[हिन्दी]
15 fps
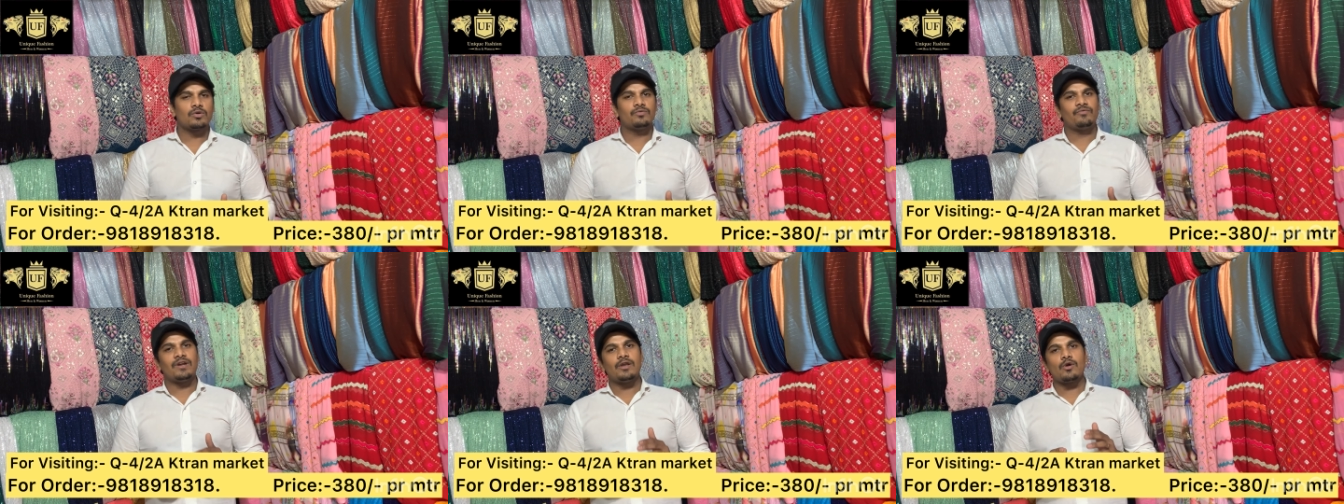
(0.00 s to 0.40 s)

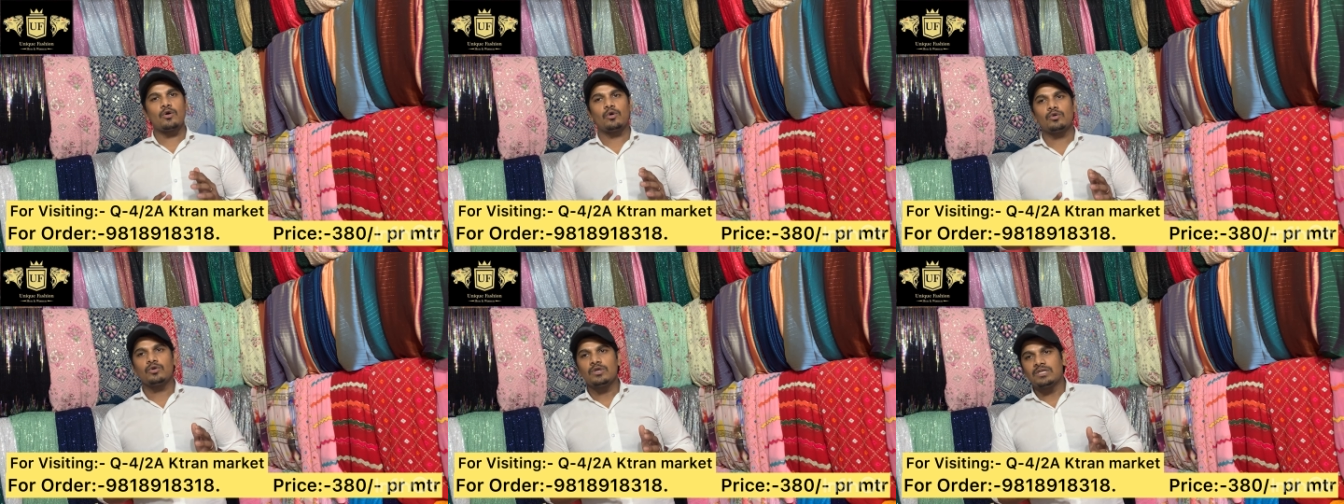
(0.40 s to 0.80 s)
वीडियो को
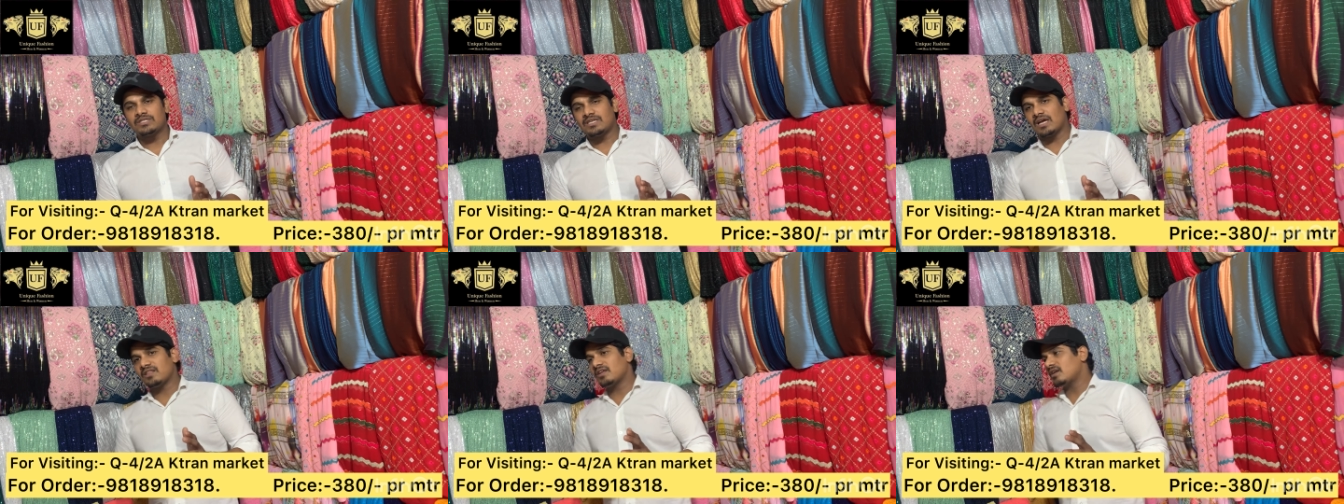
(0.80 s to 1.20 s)

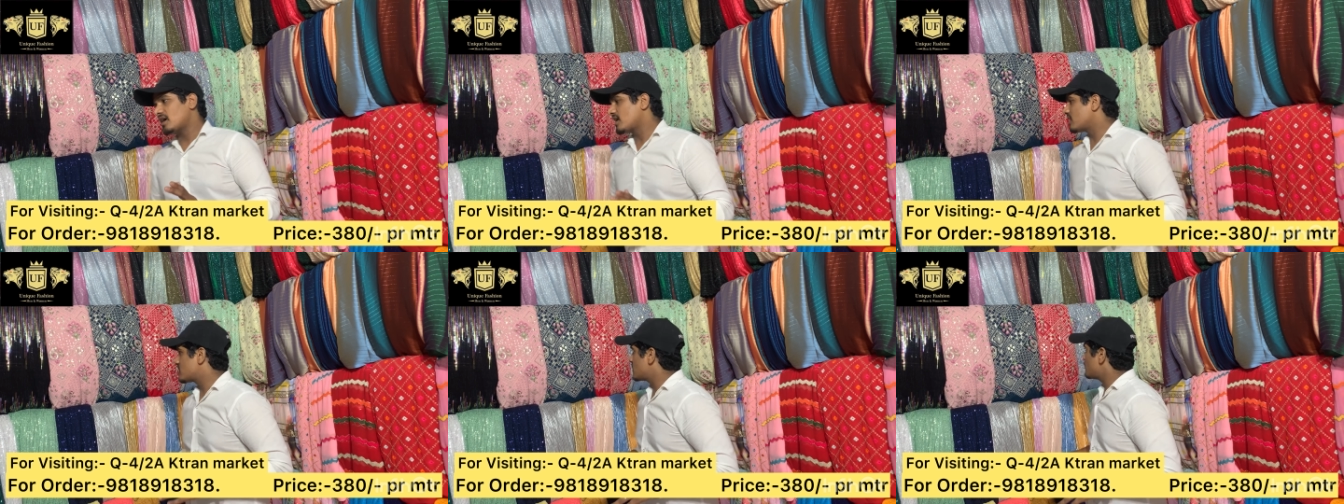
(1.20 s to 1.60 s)
ज़्यादा देर ना
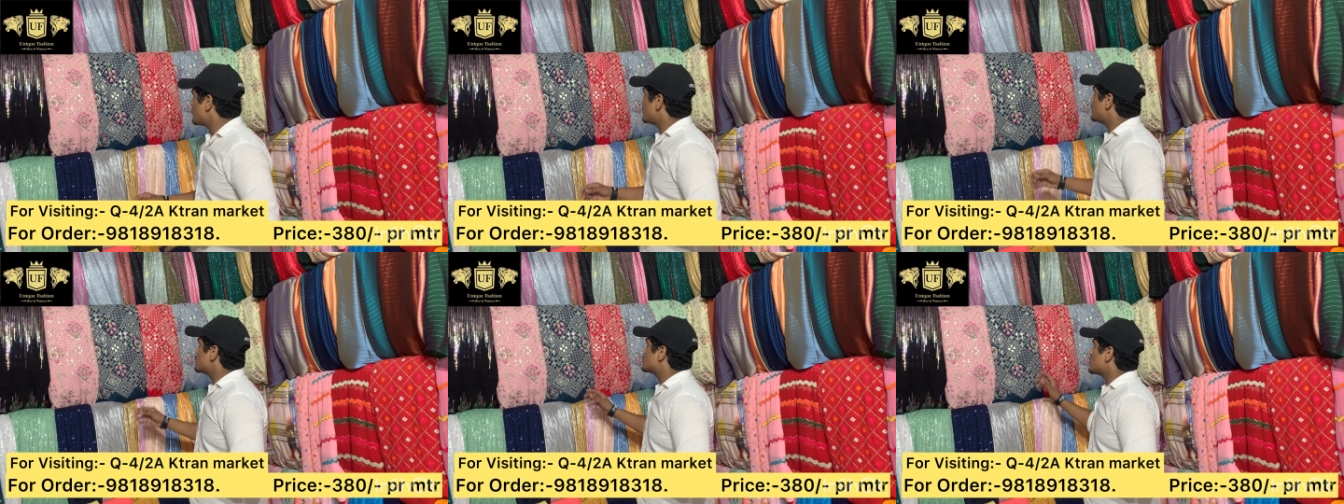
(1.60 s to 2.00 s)
करते हुए
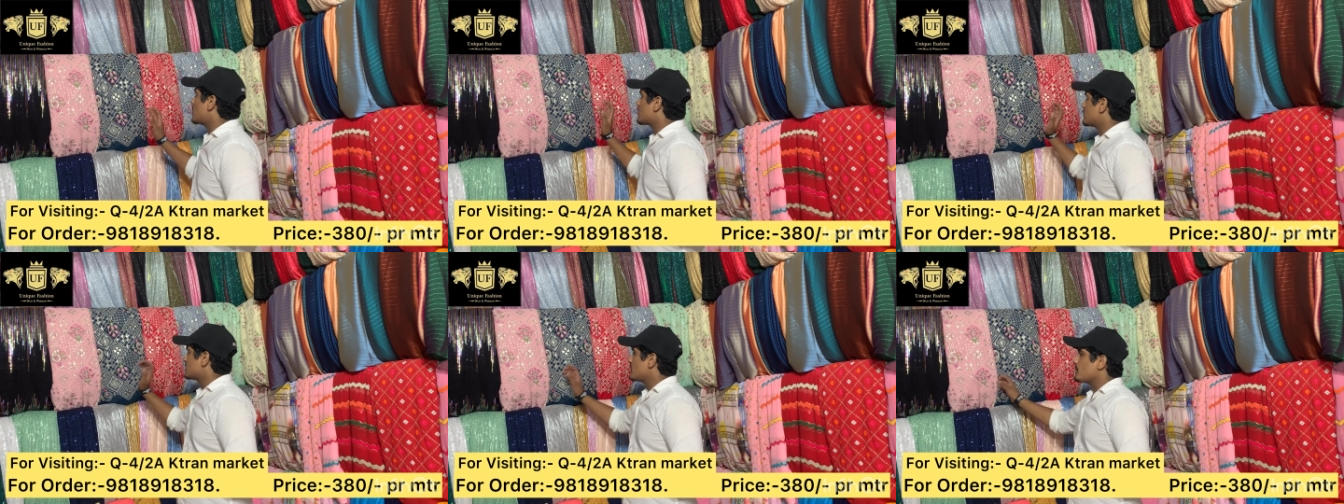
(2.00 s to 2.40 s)
वीडियो स्टार्ट
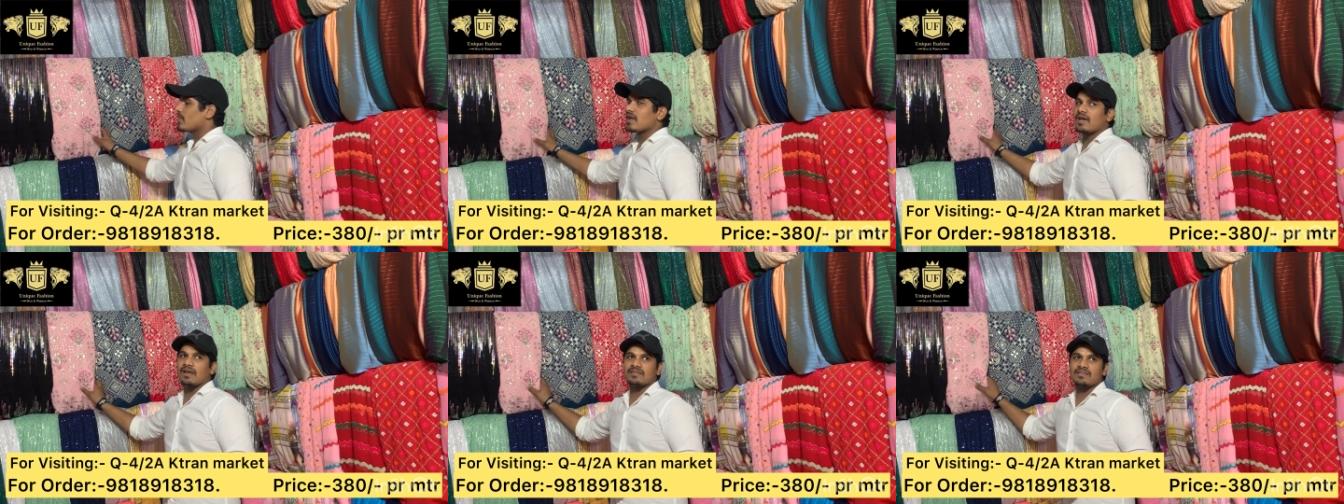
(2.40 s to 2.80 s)
करते हैं
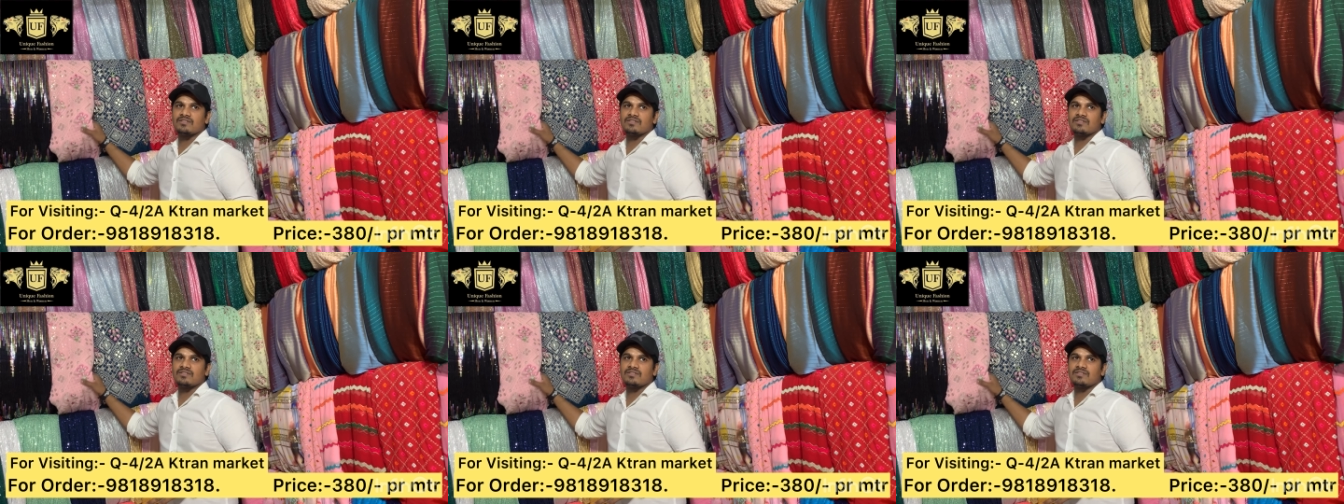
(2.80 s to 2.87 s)
पिंक कलर से